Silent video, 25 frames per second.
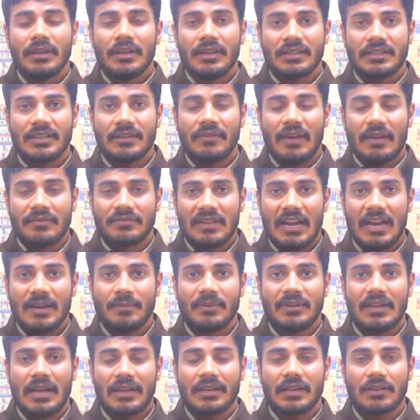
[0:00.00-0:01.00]
इसकी वेबसाइट
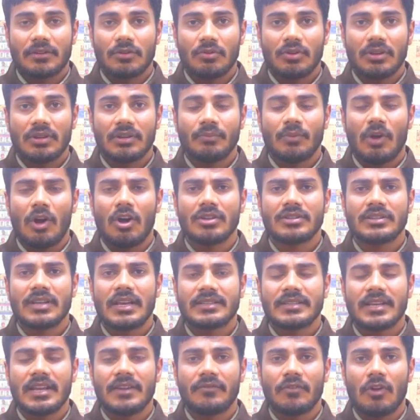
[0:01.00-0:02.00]
पर जाके क्योंकि बहुत से
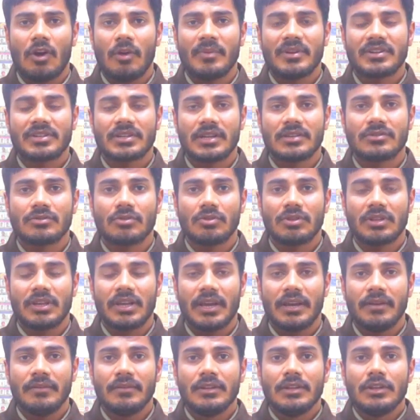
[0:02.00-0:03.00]
ऐसे इन्फॉर्मेशन होती
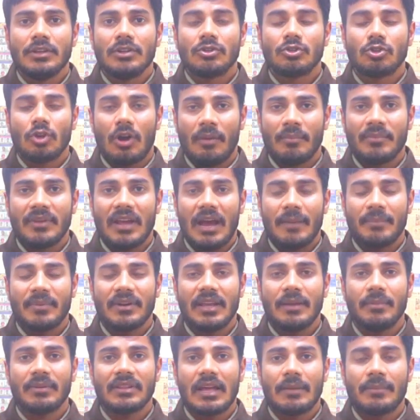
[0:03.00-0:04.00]
हैं जो हम यहाँ पे
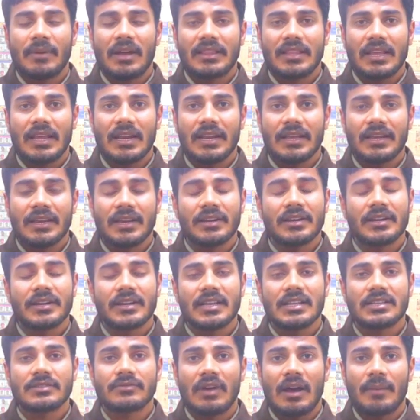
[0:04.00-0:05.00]
नहीं बता पाते हैं लेकिन
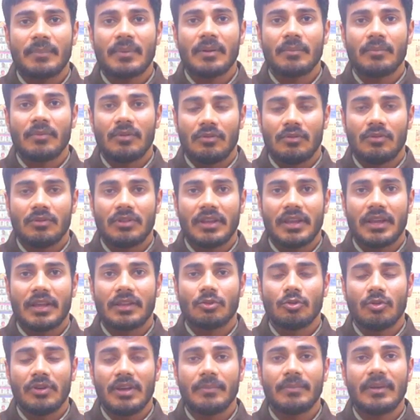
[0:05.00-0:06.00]
डिटेल्स वहाँ पर होती
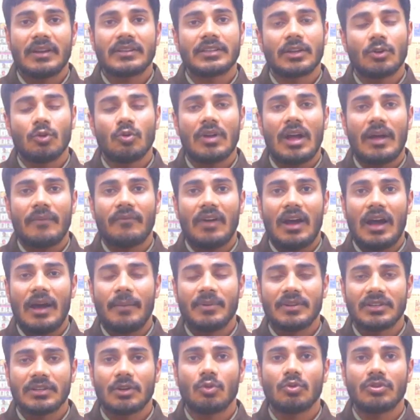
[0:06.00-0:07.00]
हैं तो एक बार ज़रूर आप वहाँ
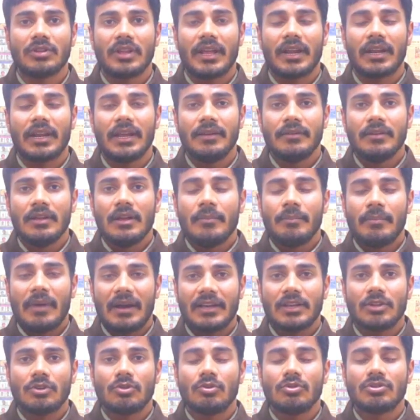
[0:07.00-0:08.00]
पर ज़रूर देख लें
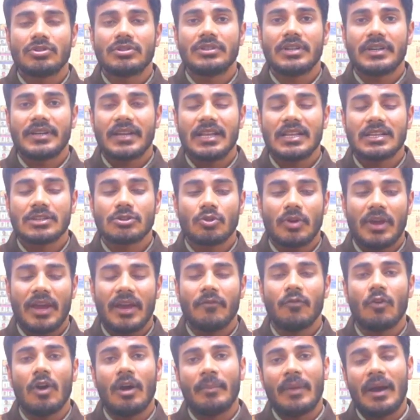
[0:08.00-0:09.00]
बाकी कुछ डिटेल्स जो
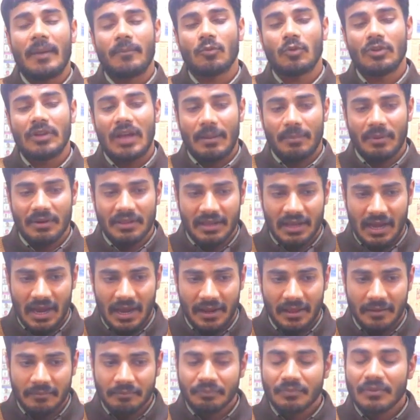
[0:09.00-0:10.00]
है वो हम आपको यहाँ पर
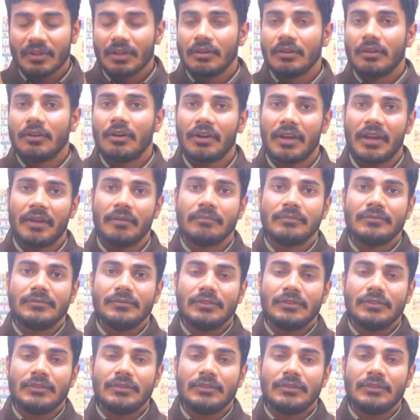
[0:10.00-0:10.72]
दिखा रहे हैं ओके